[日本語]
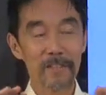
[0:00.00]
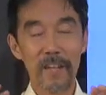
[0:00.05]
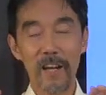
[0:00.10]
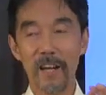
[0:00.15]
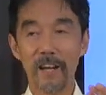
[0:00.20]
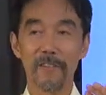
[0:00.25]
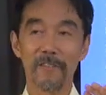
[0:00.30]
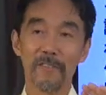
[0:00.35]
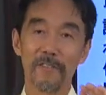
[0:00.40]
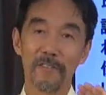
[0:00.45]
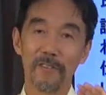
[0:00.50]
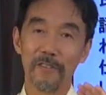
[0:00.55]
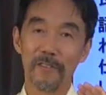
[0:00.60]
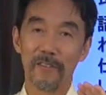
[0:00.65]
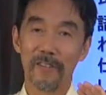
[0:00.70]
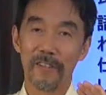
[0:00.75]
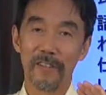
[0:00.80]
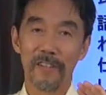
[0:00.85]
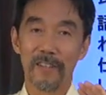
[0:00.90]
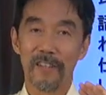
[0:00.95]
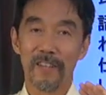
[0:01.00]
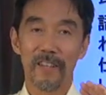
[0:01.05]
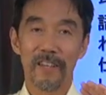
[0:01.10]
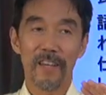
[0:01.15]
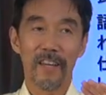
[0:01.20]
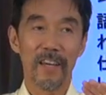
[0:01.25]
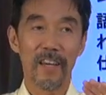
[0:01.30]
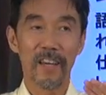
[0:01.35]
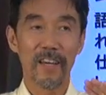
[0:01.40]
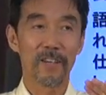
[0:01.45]
皆さん、
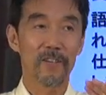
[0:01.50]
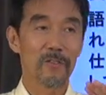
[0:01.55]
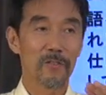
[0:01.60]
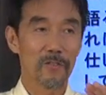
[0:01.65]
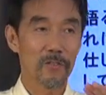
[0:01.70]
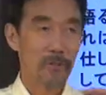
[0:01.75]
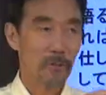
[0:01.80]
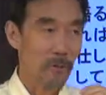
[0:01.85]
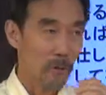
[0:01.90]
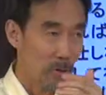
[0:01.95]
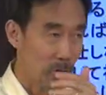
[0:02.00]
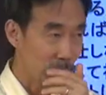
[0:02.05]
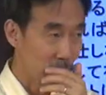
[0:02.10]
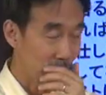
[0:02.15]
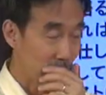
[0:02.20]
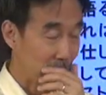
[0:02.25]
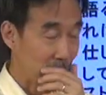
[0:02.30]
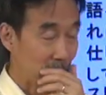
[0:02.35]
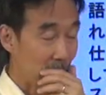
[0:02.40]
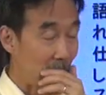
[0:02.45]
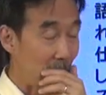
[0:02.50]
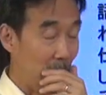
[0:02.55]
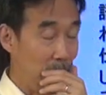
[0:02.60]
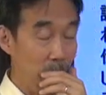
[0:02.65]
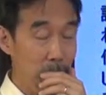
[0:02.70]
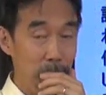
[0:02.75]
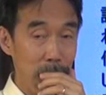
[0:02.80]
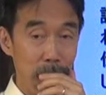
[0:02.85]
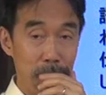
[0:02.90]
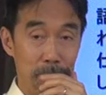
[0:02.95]
えー、ご主人
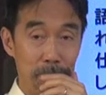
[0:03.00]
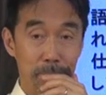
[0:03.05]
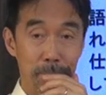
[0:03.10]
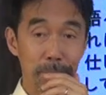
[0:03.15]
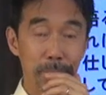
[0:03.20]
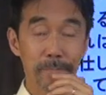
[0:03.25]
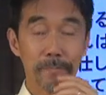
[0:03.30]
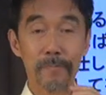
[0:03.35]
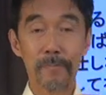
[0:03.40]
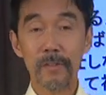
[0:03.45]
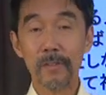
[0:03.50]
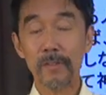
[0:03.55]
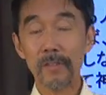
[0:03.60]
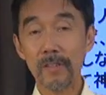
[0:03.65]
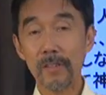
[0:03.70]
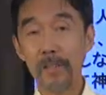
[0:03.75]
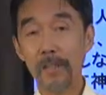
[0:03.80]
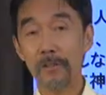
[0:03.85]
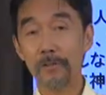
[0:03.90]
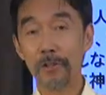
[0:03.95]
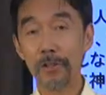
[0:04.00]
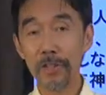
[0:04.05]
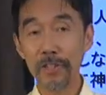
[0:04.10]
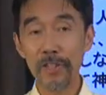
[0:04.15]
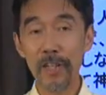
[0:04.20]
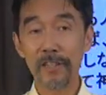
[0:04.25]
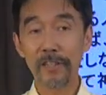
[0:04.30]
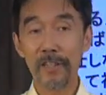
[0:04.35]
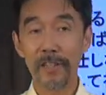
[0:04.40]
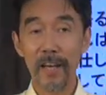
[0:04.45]
が
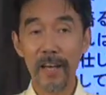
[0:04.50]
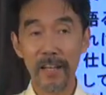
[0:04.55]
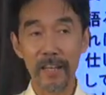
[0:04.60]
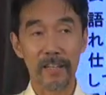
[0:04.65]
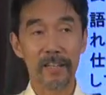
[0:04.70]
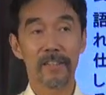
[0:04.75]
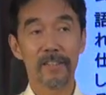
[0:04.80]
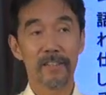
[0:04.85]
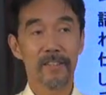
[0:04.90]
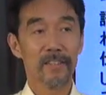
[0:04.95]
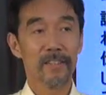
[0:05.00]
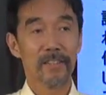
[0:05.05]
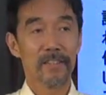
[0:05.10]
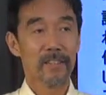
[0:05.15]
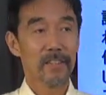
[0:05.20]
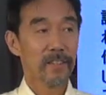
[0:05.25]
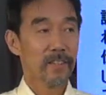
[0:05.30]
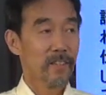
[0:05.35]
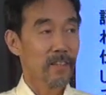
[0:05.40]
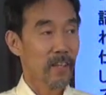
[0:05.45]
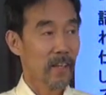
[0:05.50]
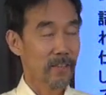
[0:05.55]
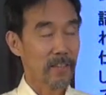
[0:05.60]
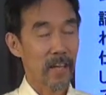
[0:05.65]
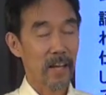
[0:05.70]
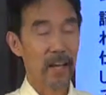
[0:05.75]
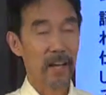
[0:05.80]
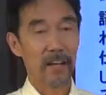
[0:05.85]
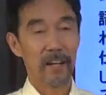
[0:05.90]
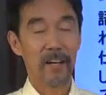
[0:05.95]
クリスチャンでない
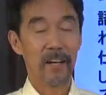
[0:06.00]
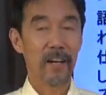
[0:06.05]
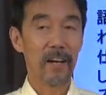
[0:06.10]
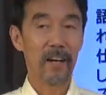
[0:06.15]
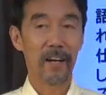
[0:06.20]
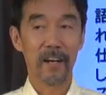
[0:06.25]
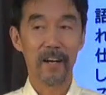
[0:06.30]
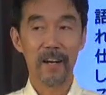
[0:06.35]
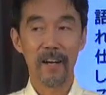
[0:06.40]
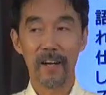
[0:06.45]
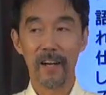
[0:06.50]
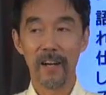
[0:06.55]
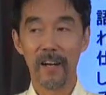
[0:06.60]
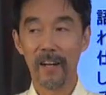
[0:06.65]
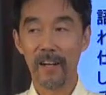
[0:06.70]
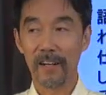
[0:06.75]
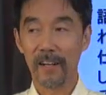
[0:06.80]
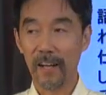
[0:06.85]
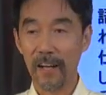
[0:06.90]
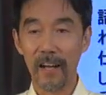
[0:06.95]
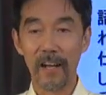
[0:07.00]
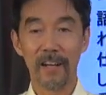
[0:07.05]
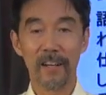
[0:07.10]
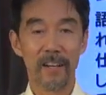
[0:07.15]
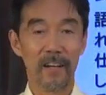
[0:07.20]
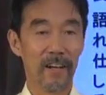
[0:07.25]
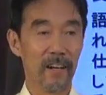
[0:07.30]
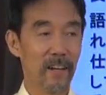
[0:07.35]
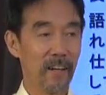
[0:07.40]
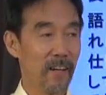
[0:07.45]
方
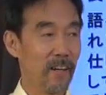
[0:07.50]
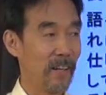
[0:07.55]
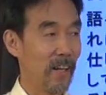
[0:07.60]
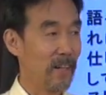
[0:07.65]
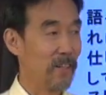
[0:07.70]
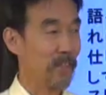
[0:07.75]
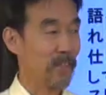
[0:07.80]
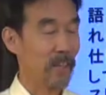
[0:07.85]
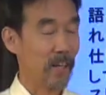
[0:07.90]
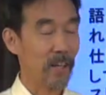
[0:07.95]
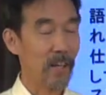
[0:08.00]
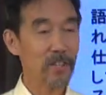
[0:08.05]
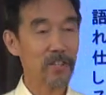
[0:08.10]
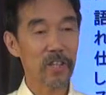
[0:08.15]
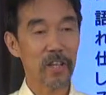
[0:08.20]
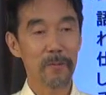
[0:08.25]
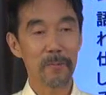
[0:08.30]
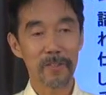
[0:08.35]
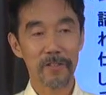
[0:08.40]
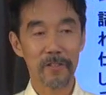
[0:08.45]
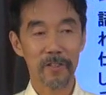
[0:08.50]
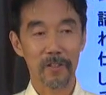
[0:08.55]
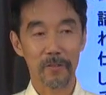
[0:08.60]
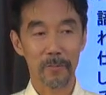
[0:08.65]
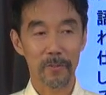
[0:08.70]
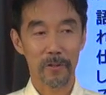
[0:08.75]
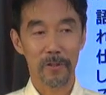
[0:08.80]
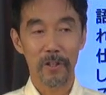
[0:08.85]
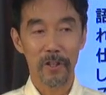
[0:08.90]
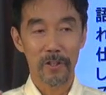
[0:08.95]
が何人かいらっしゃいます
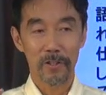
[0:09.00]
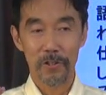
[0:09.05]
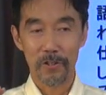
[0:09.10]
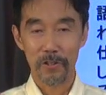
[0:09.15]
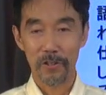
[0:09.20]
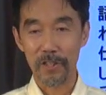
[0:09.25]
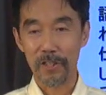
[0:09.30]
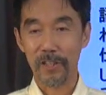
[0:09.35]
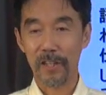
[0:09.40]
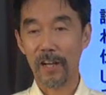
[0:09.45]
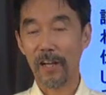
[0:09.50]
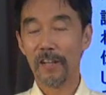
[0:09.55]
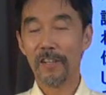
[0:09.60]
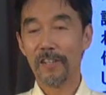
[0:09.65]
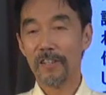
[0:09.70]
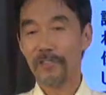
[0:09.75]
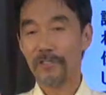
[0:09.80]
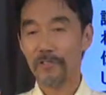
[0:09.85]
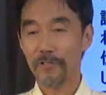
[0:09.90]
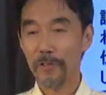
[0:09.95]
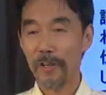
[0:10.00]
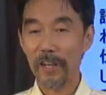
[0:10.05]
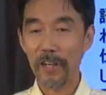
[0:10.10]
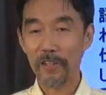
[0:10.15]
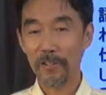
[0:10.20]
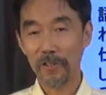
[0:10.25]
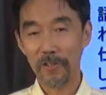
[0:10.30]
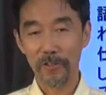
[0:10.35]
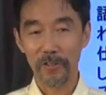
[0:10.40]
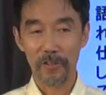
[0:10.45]
けども主人が救
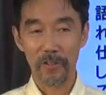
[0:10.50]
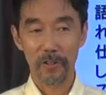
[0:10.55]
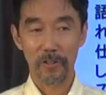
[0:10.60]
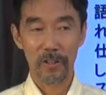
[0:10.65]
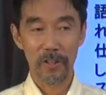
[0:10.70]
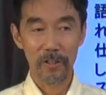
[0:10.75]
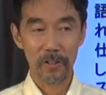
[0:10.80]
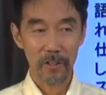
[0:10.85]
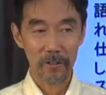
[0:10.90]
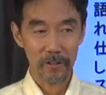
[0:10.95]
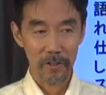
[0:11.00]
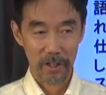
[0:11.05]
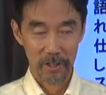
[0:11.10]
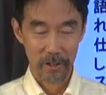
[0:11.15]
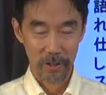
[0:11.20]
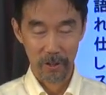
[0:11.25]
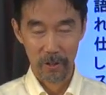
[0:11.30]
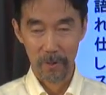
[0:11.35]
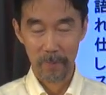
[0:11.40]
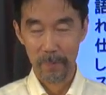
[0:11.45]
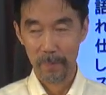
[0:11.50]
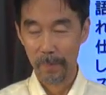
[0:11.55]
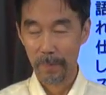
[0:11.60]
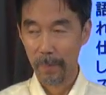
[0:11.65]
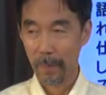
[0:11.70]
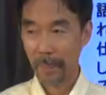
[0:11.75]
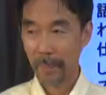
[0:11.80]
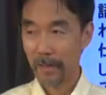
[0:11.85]
われるようにと祈るでしょ